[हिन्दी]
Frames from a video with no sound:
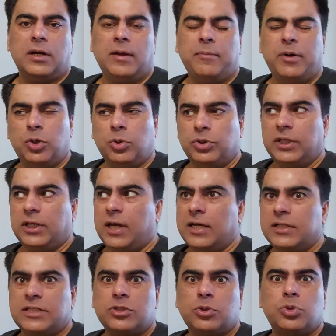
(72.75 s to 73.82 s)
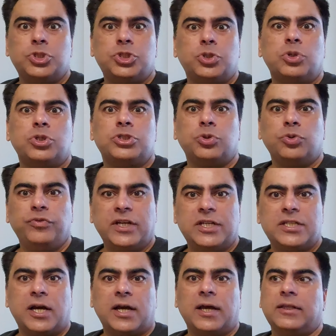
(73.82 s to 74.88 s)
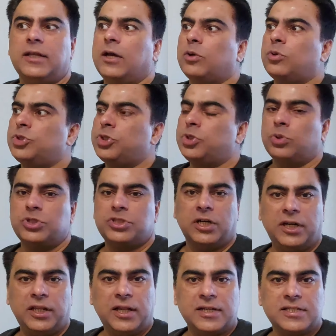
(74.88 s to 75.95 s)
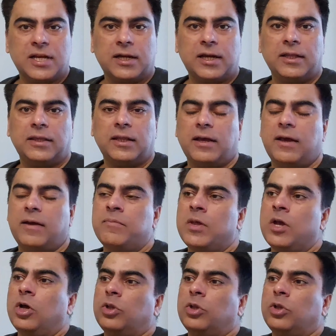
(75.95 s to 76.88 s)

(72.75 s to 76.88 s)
लिमिट होती है जैसे कुछ स्टोर टू वीक्स का कहते हैं कुछ स्टोर थर्टी डेज़ का कहते हैं